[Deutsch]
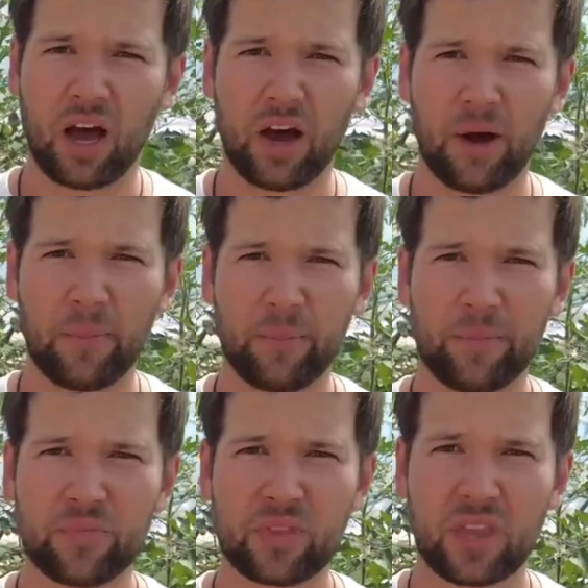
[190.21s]

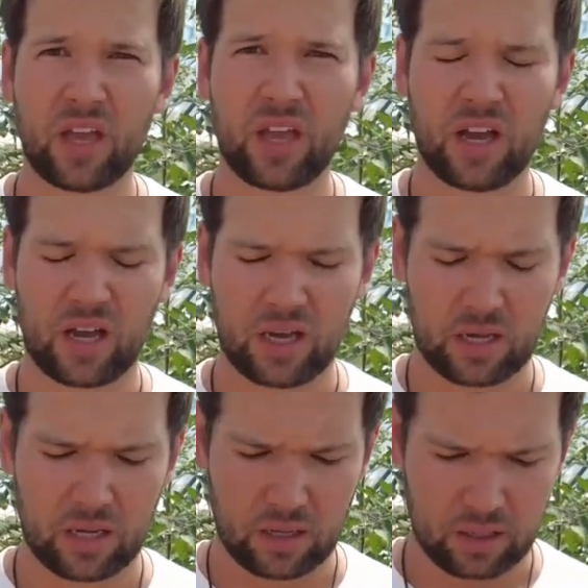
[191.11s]
Ähm,
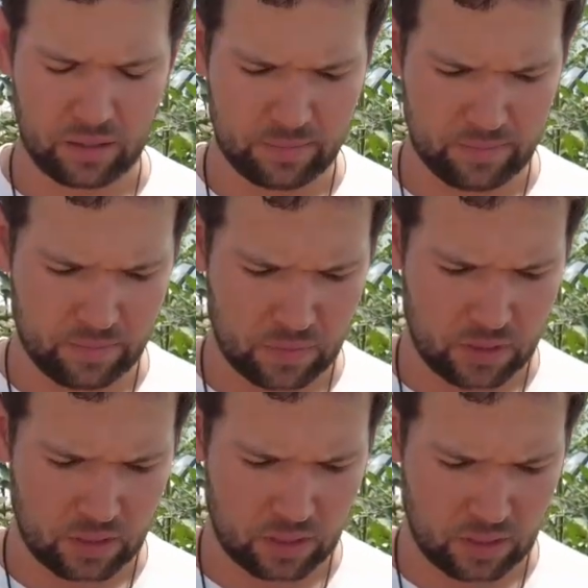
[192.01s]
äh, ähm,
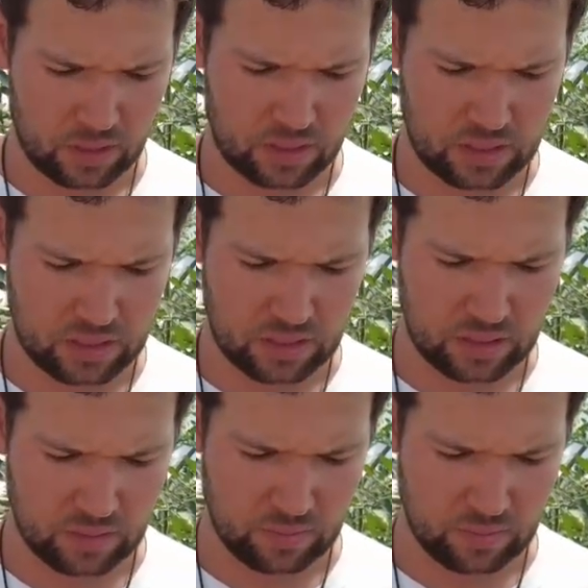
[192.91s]
diese